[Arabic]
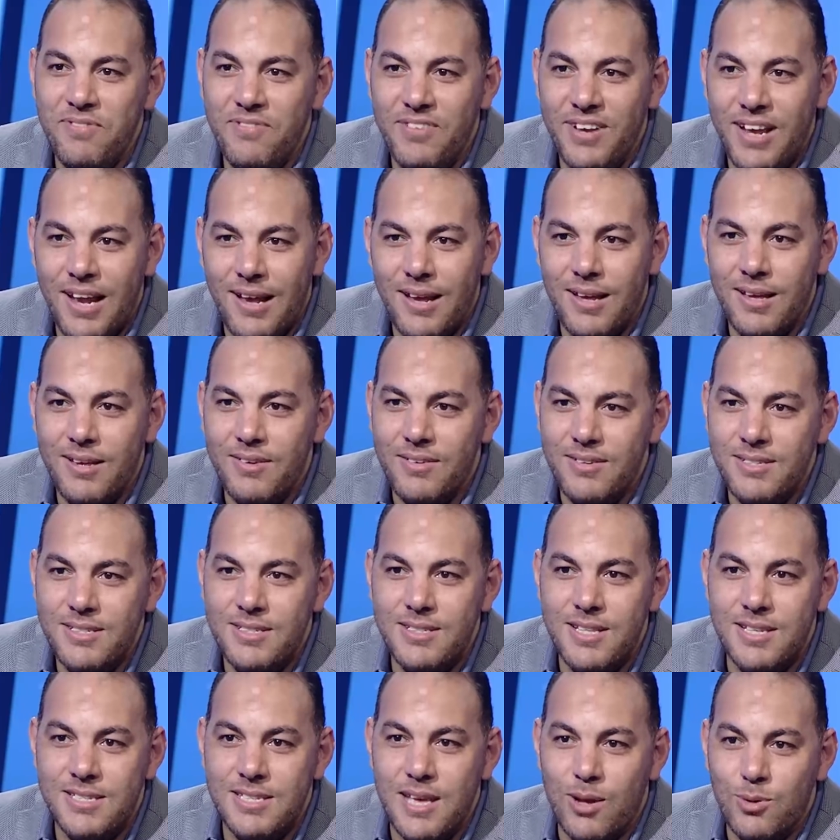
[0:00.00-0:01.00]
في
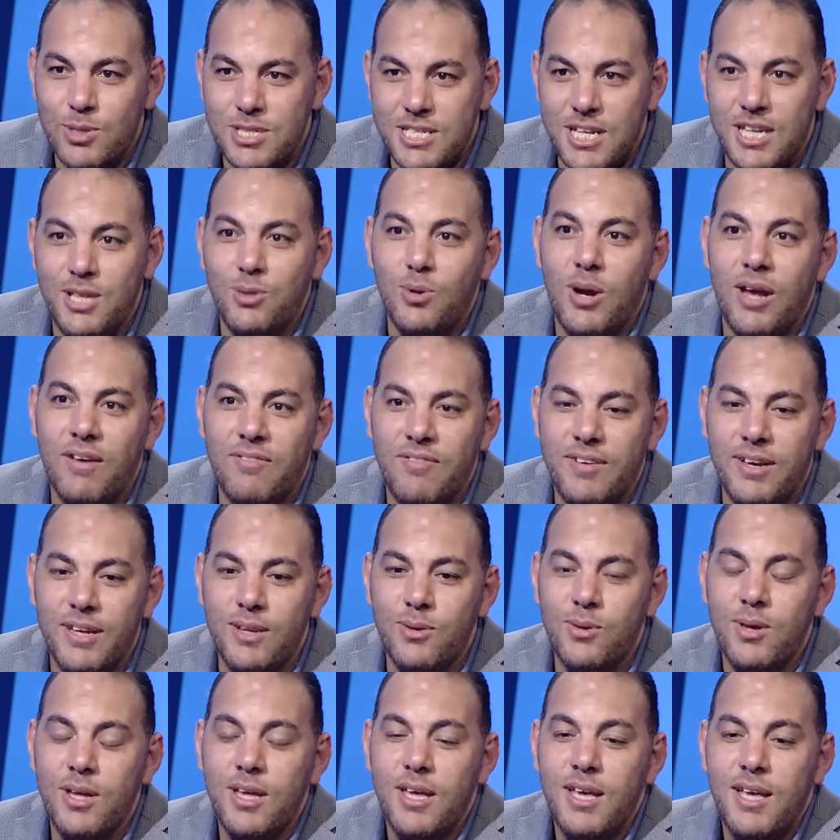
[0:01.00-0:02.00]
99
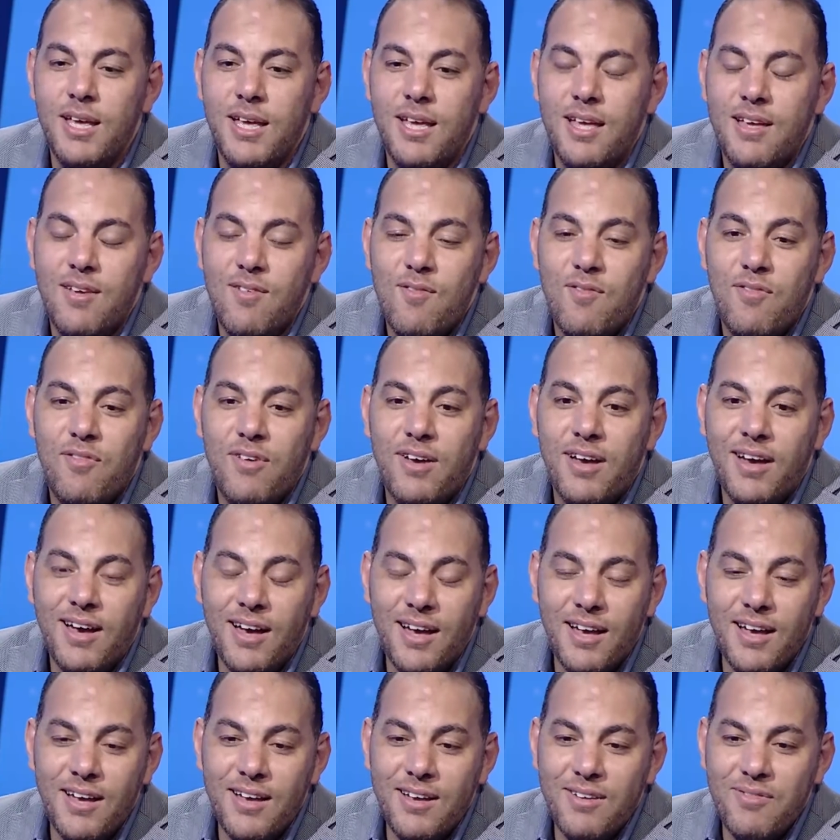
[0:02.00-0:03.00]
و2000 آه.
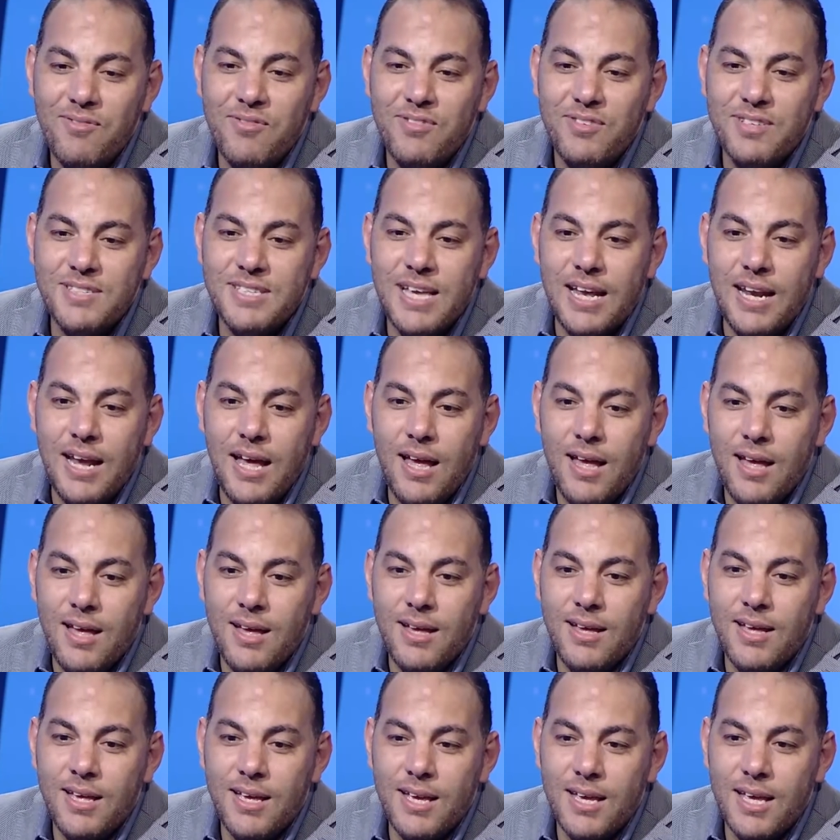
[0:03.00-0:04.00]
ففي سنه
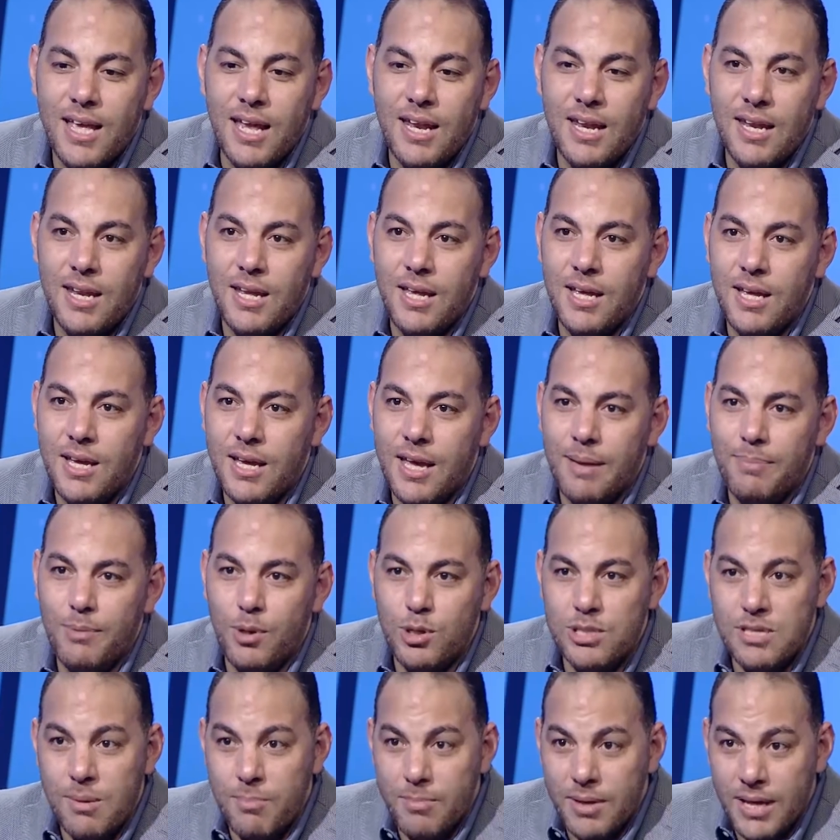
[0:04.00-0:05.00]
كان كابتن
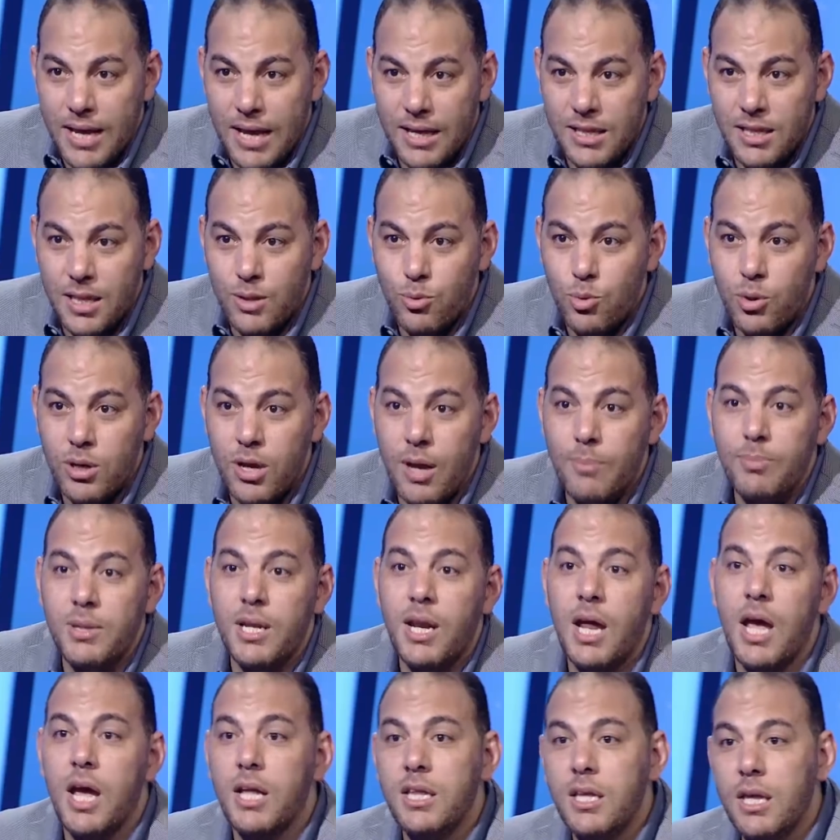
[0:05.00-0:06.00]
حسام بيجدد والكابتن
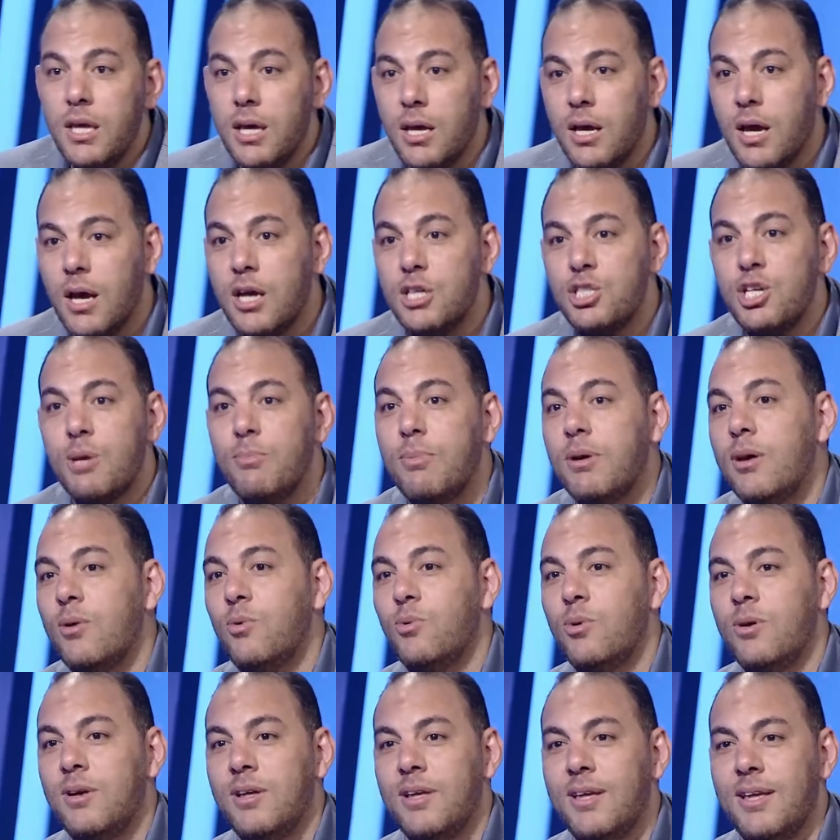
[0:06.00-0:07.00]
هادي خشبه
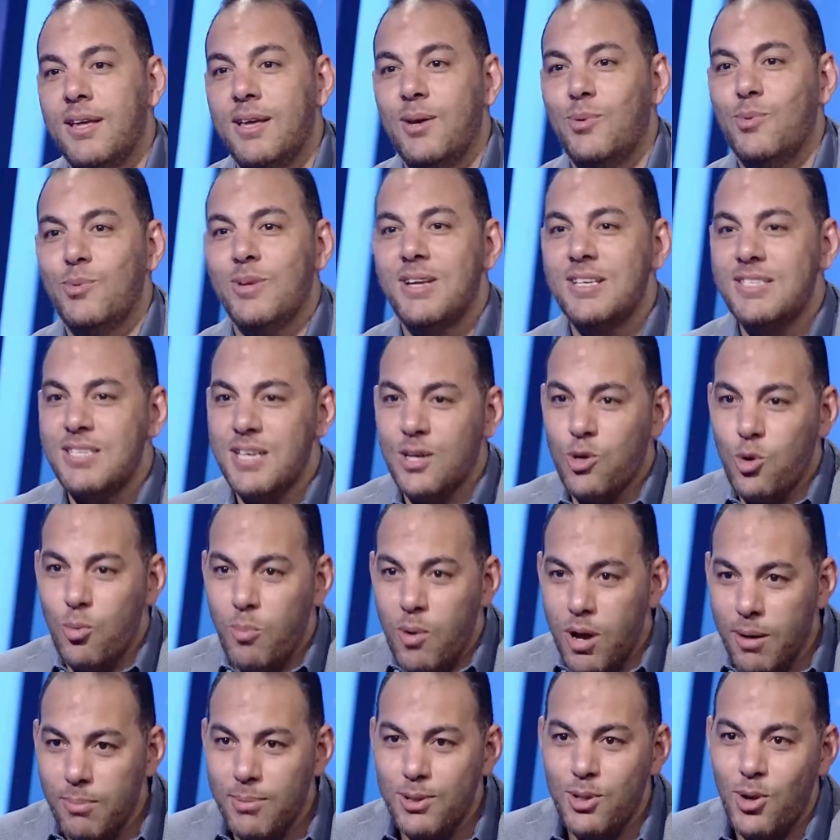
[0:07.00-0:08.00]
والناس
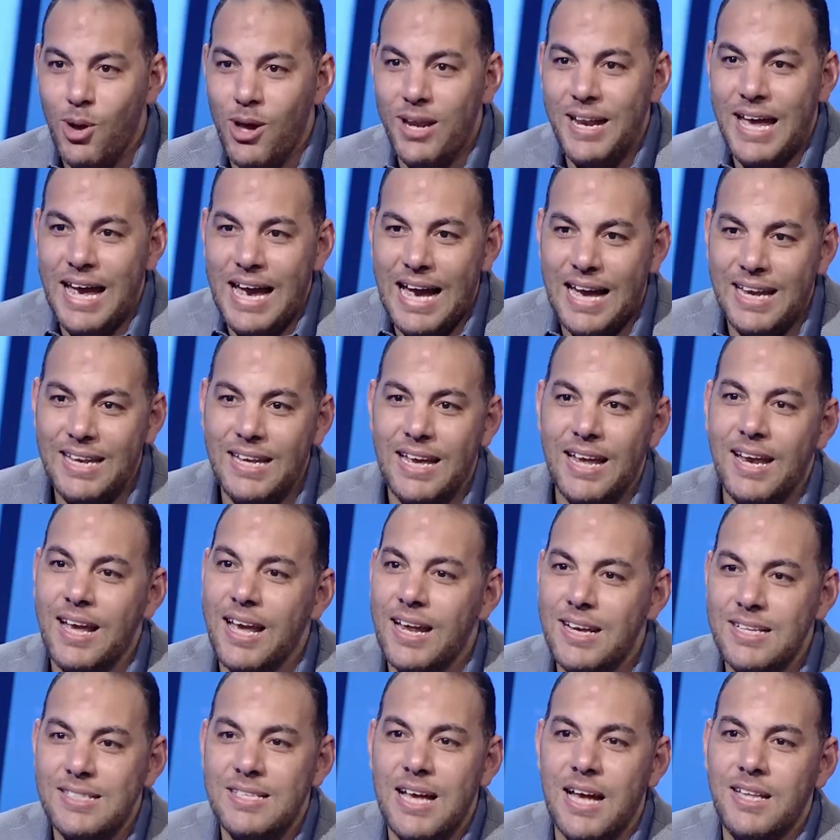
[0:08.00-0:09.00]
الكبار بتوعنا آه. يعني انا
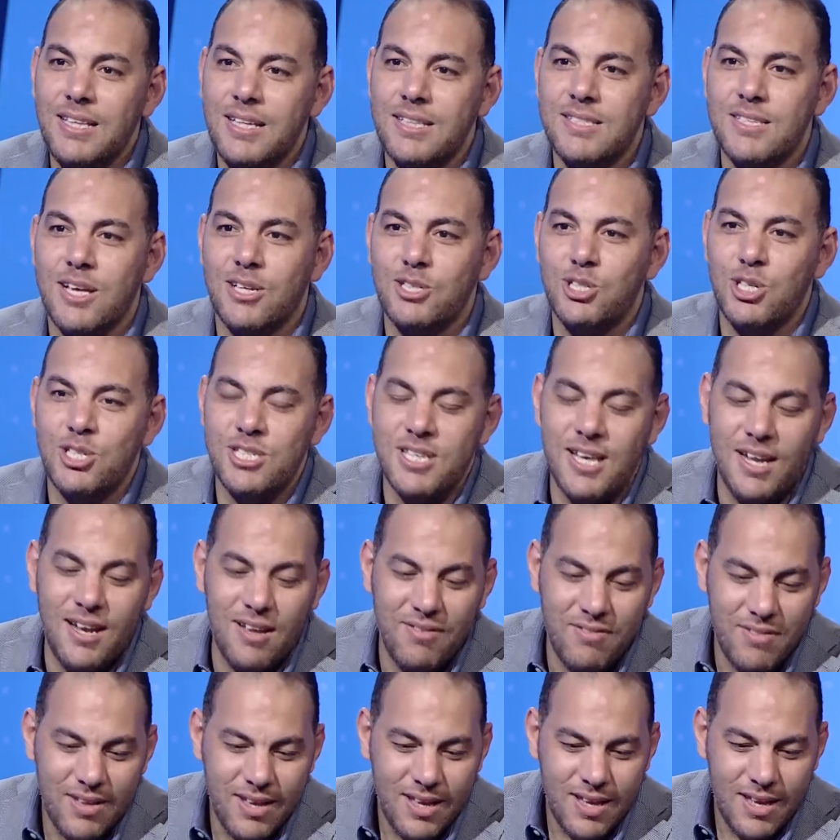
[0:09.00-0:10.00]
كان لسه عندي 19 سنه
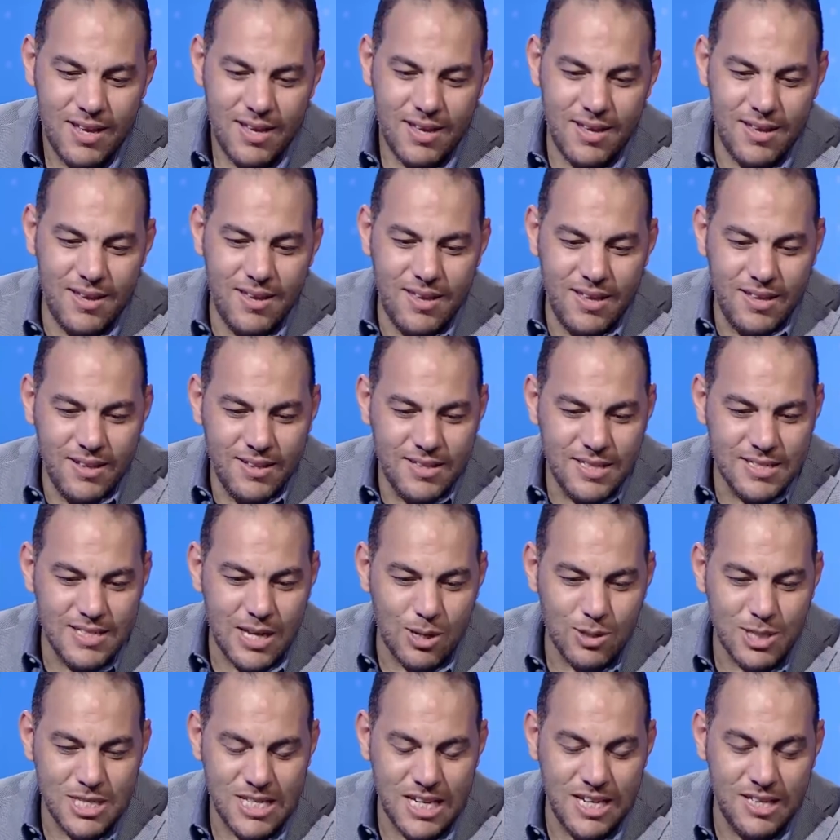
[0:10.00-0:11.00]

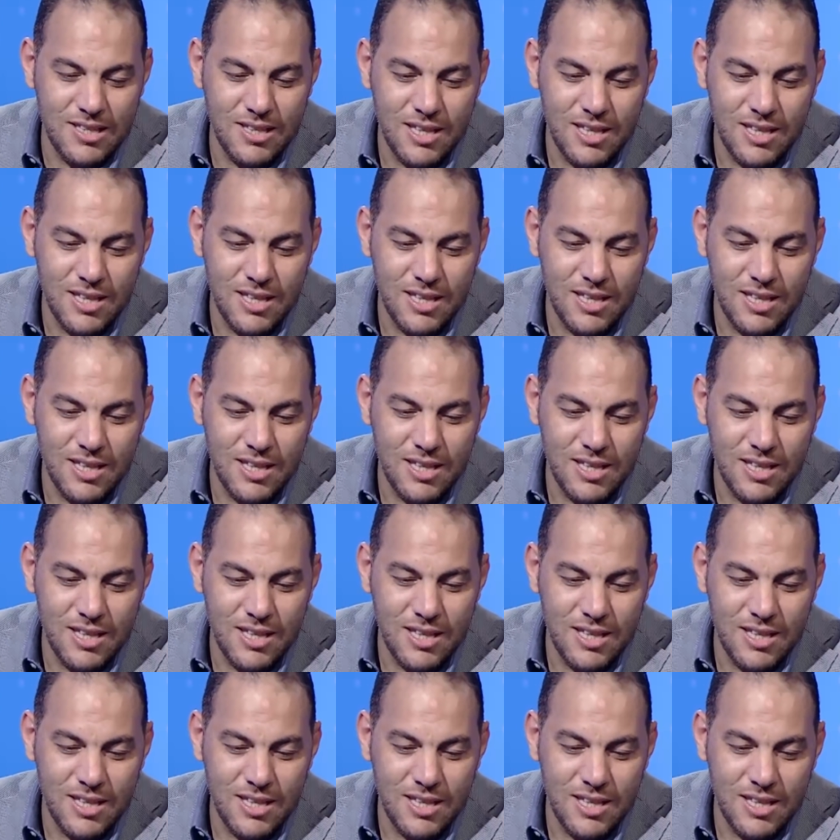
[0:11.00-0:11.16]
99